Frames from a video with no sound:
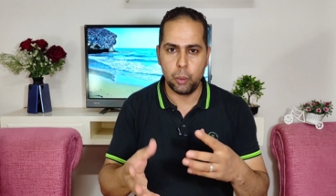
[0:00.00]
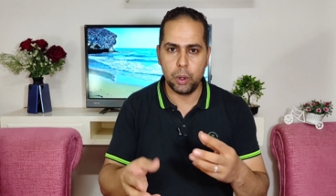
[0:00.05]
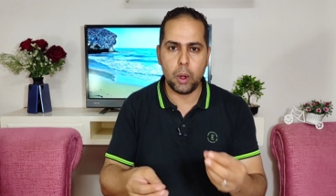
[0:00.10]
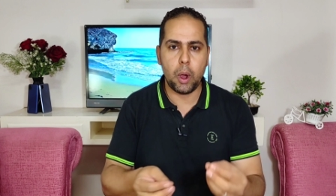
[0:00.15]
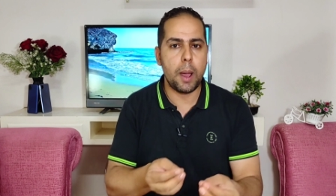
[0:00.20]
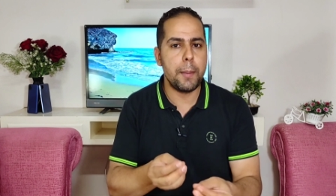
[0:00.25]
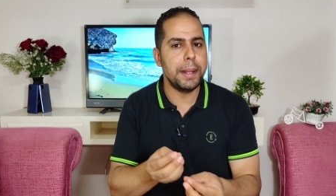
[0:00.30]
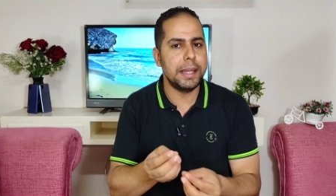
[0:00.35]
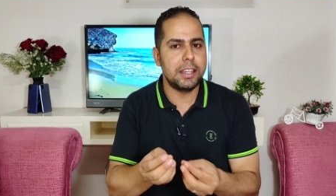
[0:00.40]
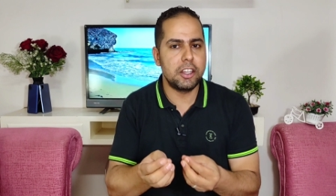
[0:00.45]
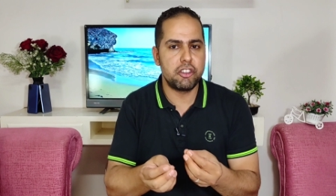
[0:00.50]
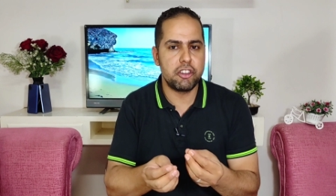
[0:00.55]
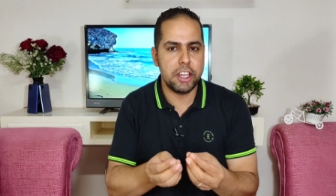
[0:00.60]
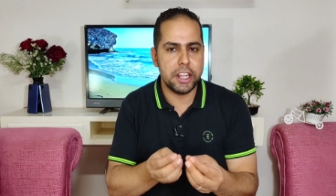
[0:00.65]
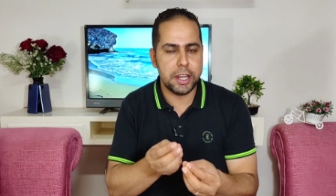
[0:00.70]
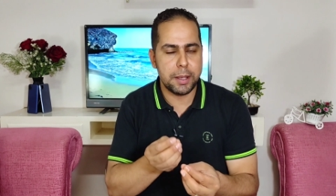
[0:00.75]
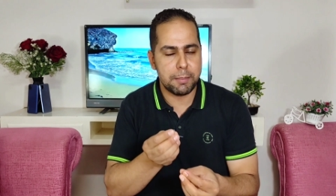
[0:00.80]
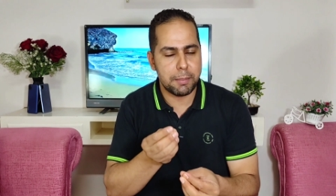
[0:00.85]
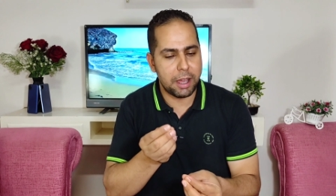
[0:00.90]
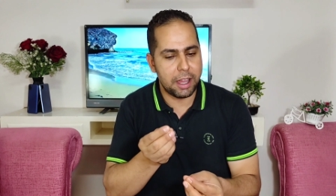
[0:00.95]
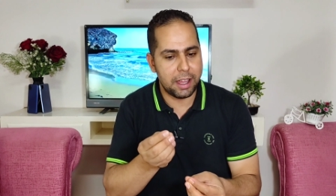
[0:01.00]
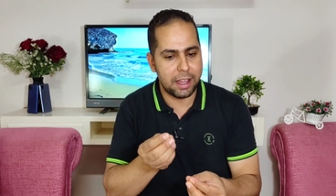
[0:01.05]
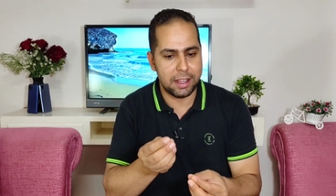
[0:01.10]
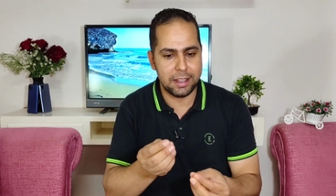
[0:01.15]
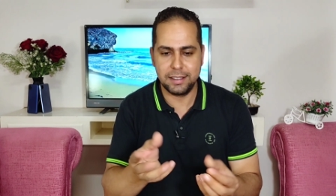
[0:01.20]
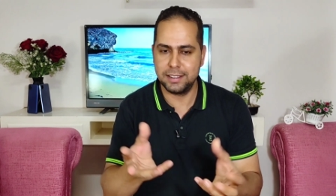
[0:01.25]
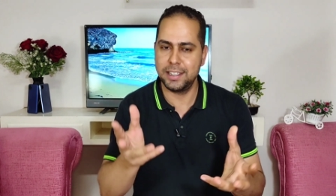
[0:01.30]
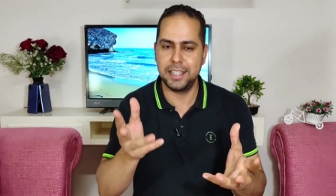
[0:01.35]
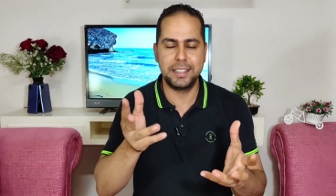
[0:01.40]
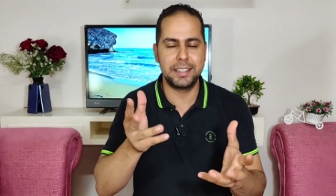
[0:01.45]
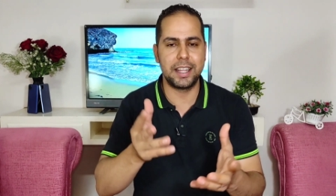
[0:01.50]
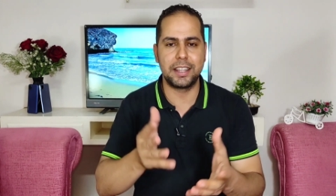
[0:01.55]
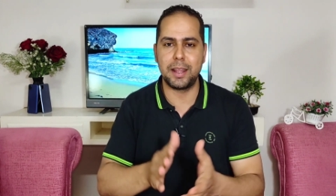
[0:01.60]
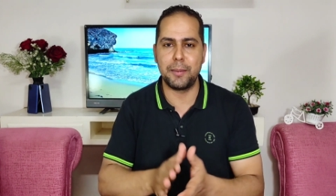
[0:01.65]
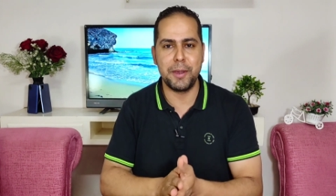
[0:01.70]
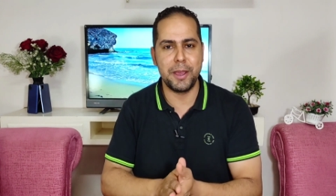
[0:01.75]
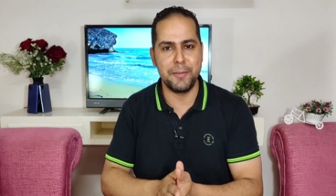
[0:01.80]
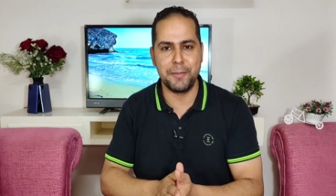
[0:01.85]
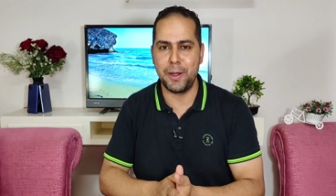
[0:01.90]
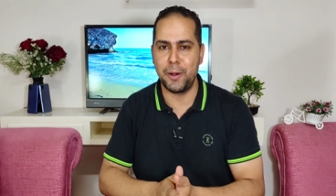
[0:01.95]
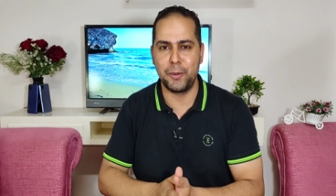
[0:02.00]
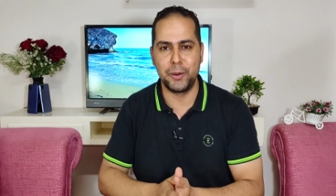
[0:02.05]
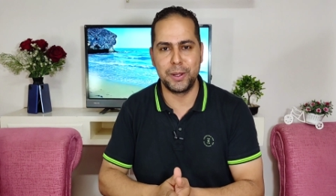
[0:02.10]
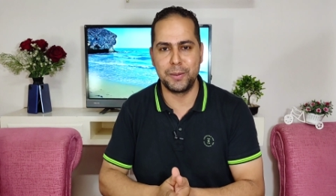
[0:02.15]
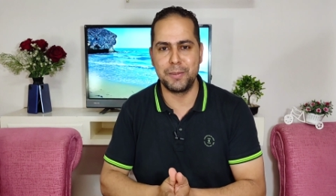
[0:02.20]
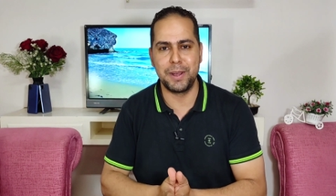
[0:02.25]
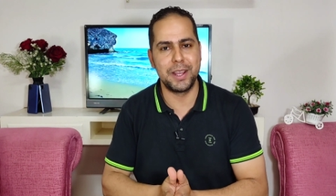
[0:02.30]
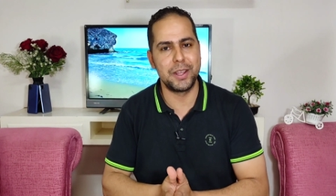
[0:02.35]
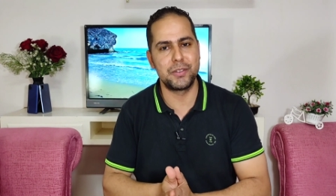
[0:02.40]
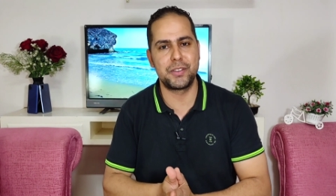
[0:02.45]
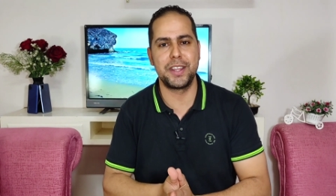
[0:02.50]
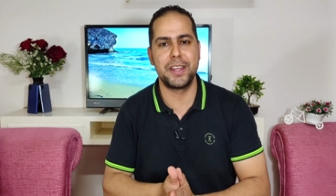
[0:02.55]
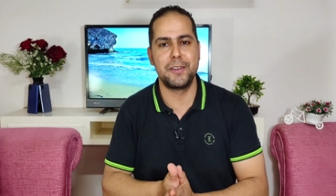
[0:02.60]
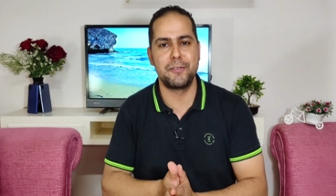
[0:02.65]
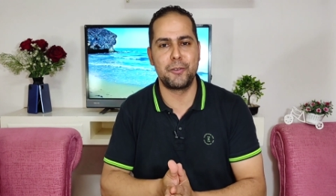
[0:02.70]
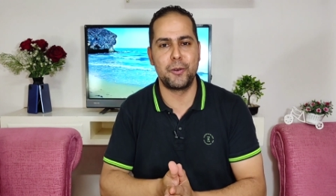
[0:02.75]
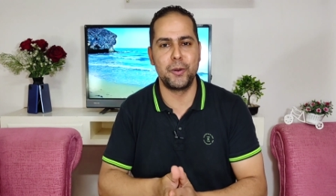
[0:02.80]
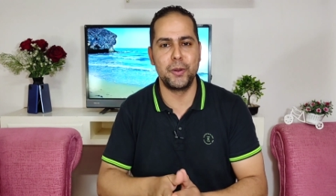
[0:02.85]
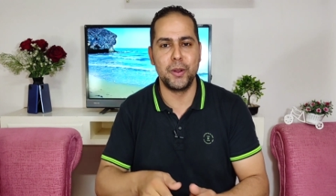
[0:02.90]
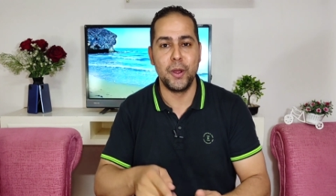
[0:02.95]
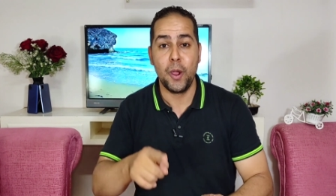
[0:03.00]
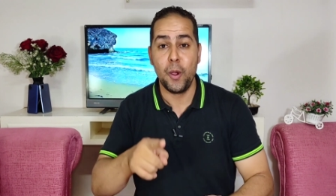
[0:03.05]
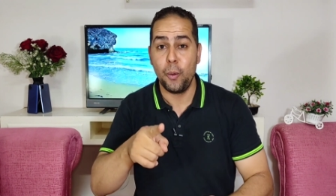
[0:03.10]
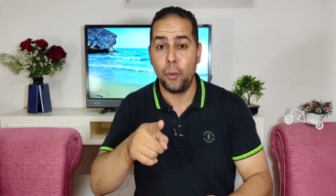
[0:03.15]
ولو عملت شير يبقى انت تمام قوي يبقى زي الفل